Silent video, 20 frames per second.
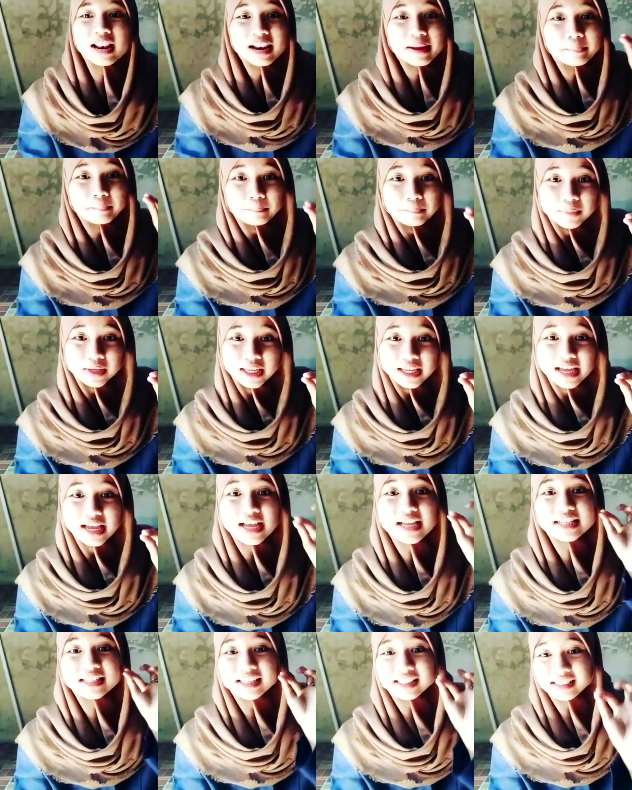lebih
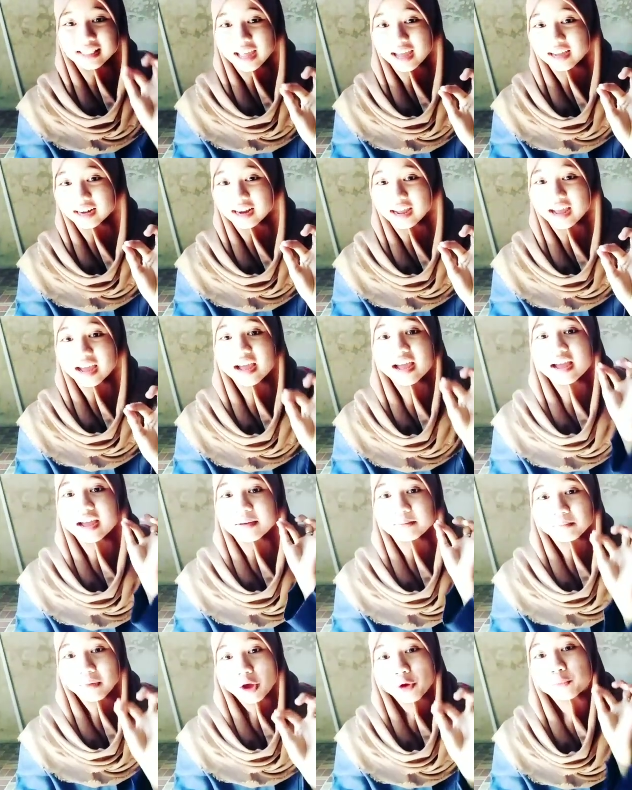setara
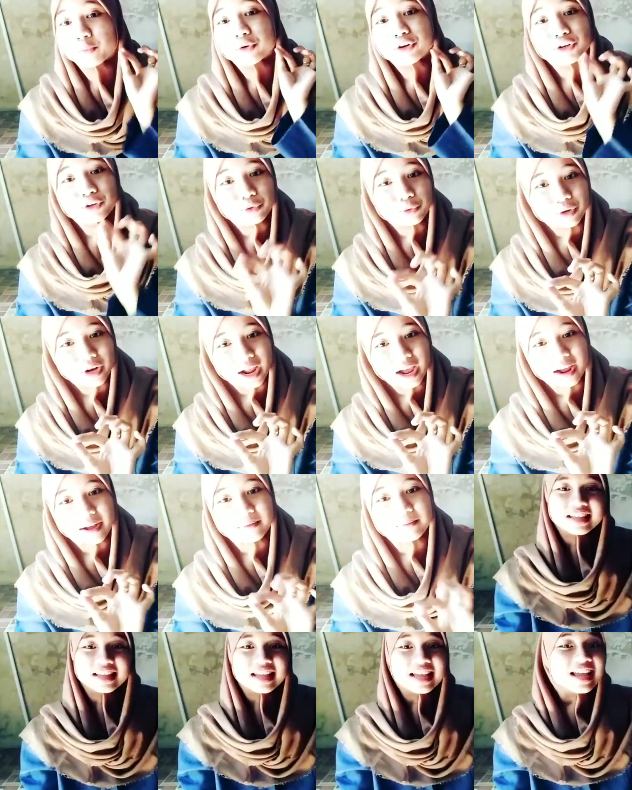maupun kurang.
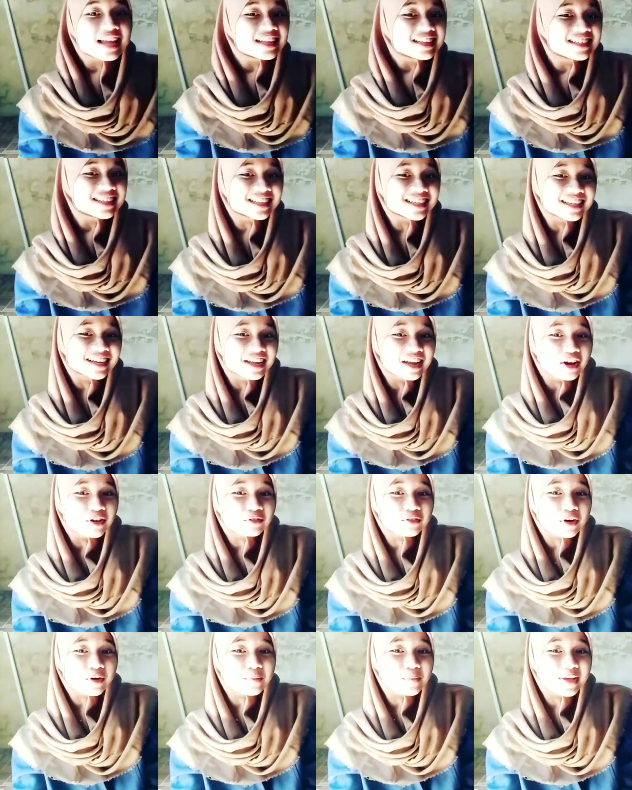Degree
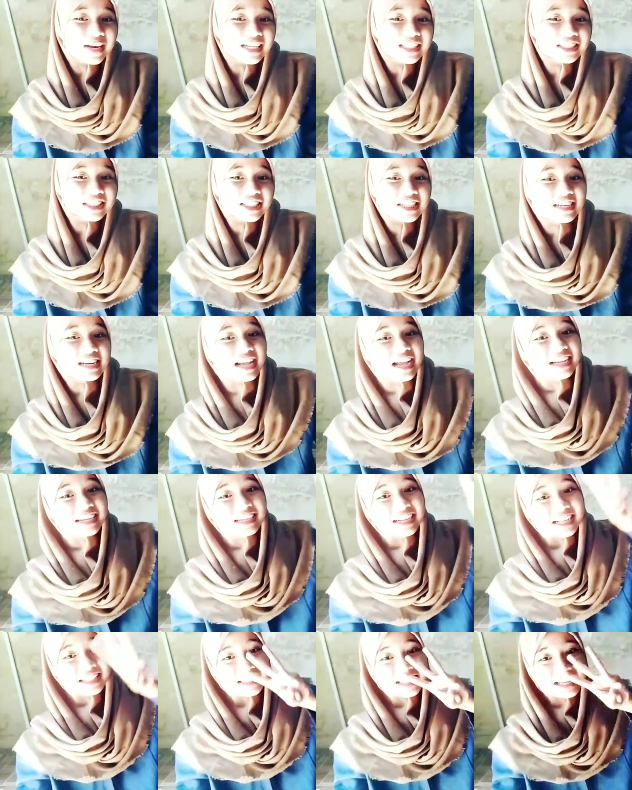of comparison
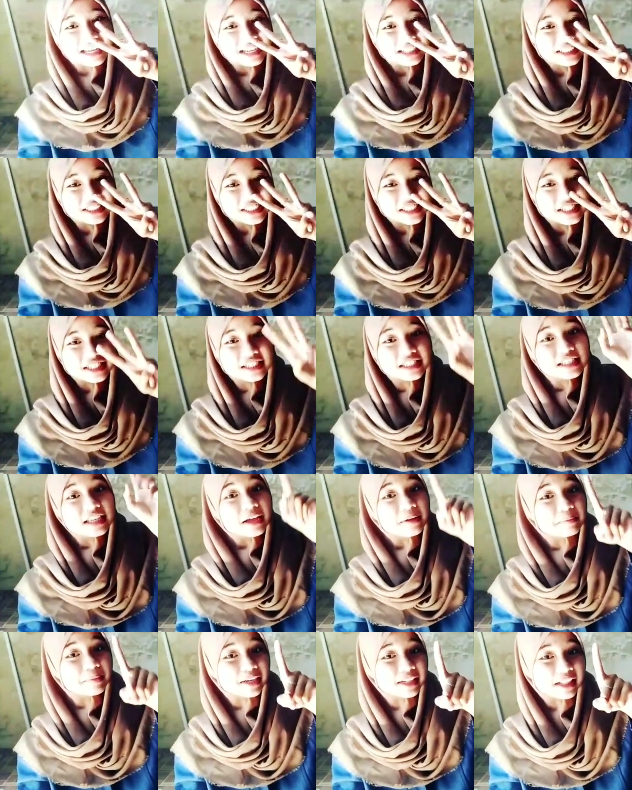ada tiga jenis.
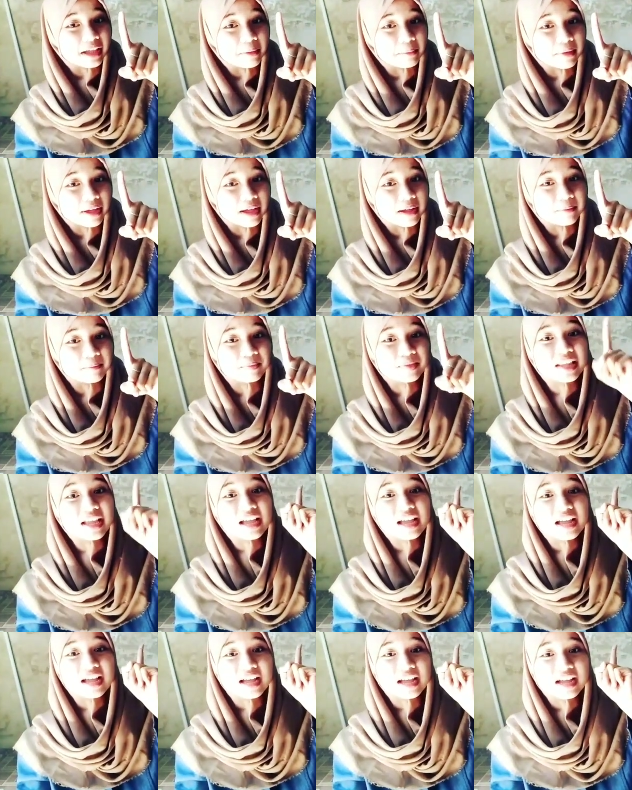Yang pertama,
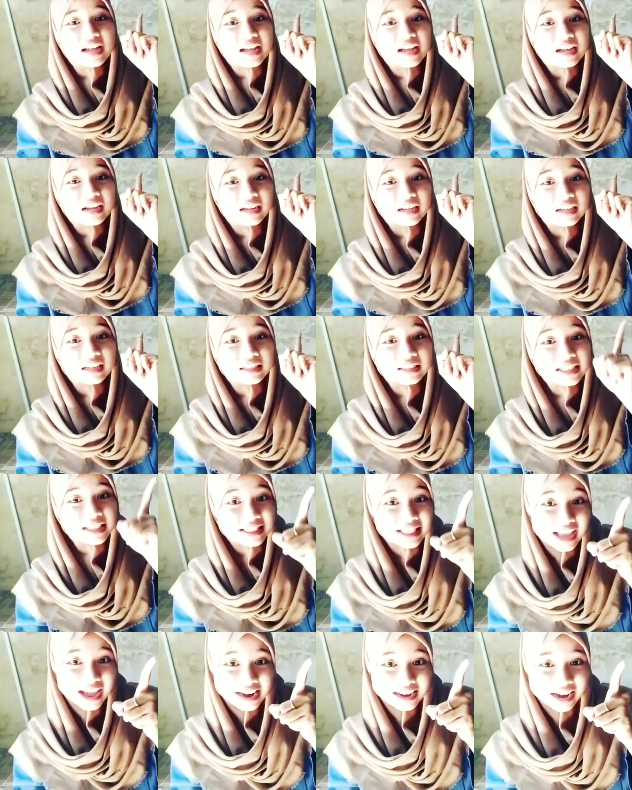
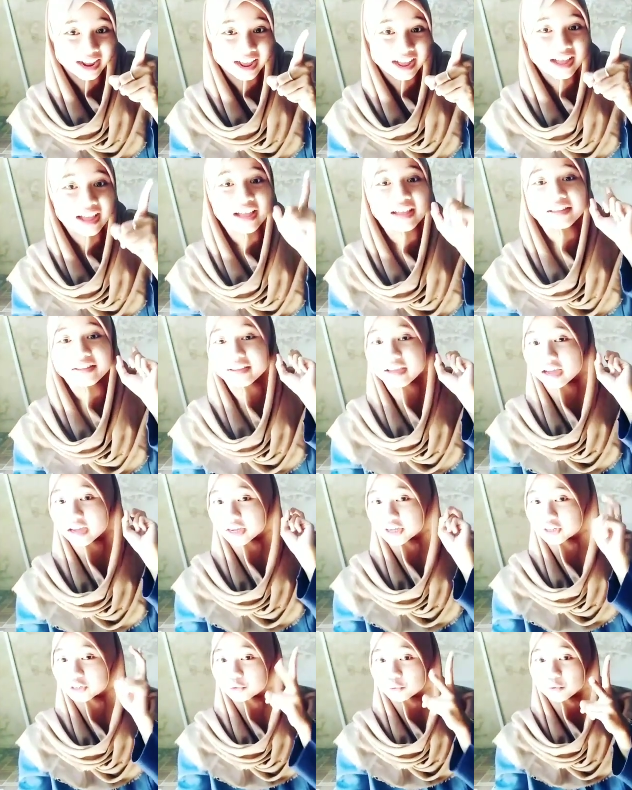setara. Yang
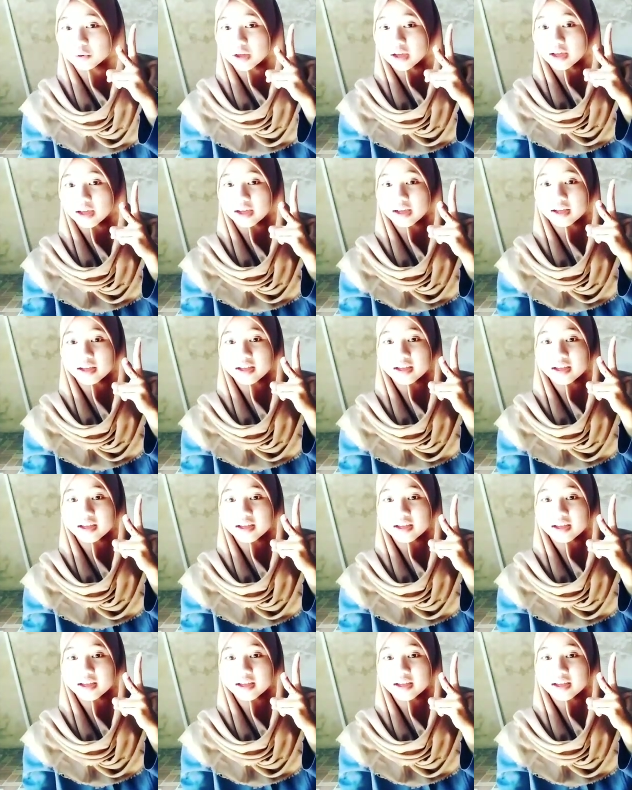kedua,